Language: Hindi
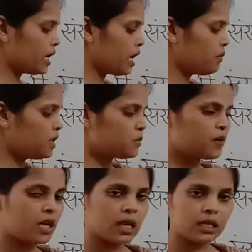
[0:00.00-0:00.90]
कि हम इस
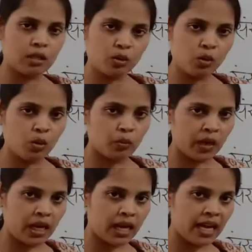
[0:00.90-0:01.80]
प्रकार से तो
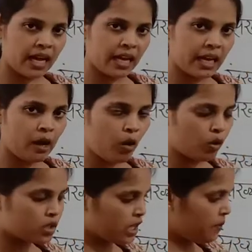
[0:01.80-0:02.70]
कोमे लगाएंगे
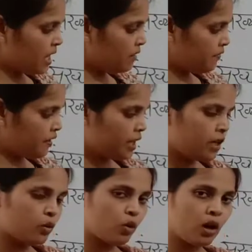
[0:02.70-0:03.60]
और उसके बाद फिर
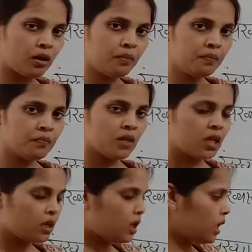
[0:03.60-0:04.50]
इनको हम
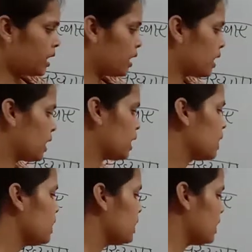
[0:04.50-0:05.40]
गिनेंगे
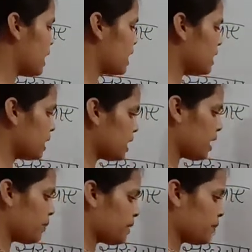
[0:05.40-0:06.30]
यानी कि
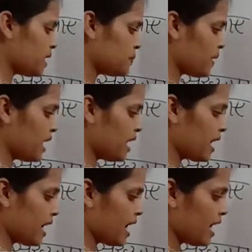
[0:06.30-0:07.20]
हमारे पास पहले
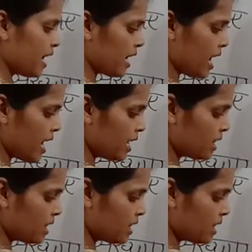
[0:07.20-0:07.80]
क्या है इकाई